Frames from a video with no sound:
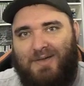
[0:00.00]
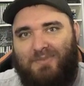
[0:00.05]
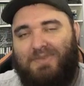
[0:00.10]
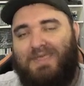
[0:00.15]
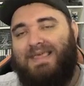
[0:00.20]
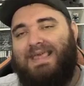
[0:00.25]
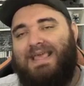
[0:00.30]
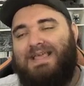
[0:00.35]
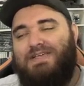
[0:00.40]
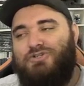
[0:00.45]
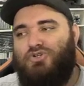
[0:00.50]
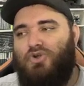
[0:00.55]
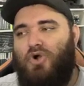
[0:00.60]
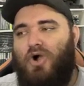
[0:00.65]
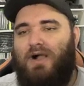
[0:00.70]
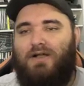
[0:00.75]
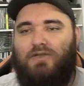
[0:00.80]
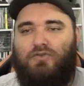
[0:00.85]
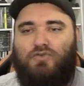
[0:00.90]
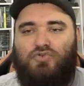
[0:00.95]
Porque quem
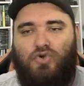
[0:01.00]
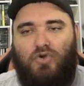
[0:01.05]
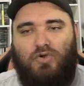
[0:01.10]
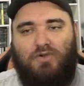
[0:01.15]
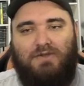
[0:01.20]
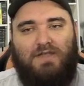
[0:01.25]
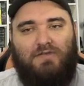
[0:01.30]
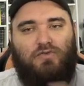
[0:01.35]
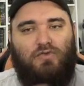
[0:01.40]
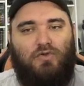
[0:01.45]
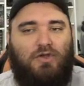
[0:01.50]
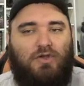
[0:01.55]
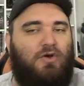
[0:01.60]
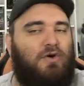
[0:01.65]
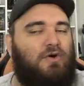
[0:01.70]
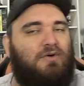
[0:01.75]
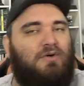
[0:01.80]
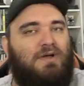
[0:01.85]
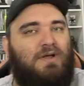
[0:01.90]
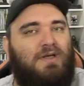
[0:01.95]
joga os jogos da Sony
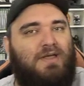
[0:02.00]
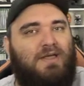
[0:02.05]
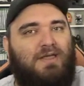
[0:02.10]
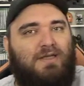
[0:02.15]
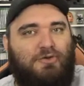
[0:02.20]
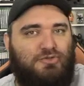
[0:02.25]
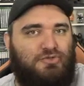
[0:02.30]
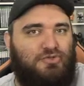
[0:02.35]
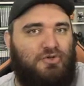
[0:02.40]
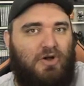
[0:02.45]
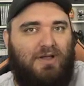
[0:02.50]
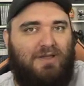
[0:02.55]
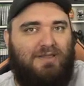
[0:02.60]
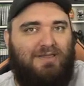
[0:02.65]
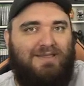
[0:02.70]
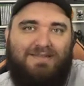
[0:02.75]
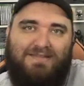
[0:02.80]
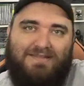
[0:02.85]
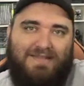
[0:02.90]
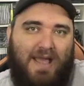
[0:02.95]
igual eu jogo
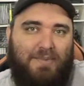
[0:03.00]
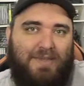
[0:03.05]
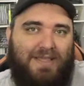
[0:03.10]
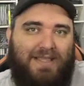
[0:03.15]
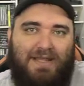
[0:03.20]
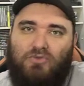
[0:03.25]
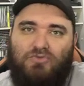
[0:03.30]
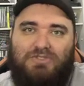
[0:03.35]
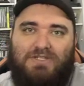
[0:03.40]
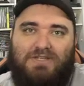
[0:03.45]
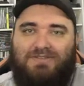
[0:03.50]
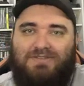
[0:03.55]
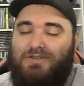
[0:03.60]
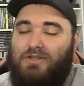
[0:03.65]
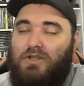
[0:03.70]
aqui sabe que não tive,